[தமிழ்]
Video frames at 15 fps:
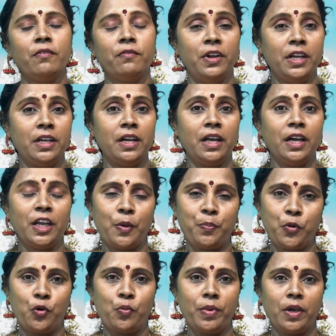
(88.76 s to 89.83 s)
வீட்டில்
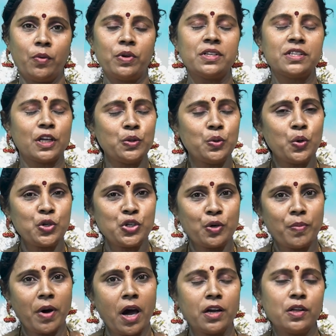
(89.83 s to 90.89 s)
எப்போவுமே ஒரு
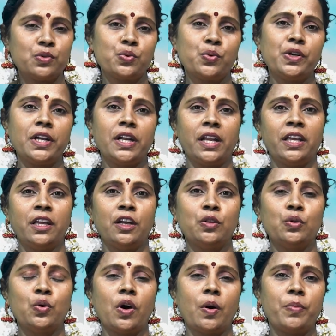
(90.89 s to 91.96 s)
சந்தோஷமான சூழ்நிலை
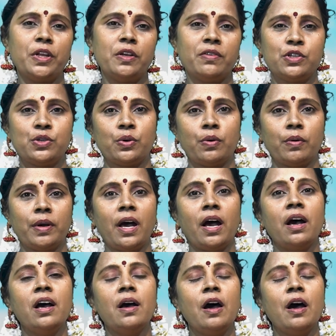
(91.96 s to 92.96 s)
இருந்தோம் அப்படின்னு வச்சுக்கணும்னா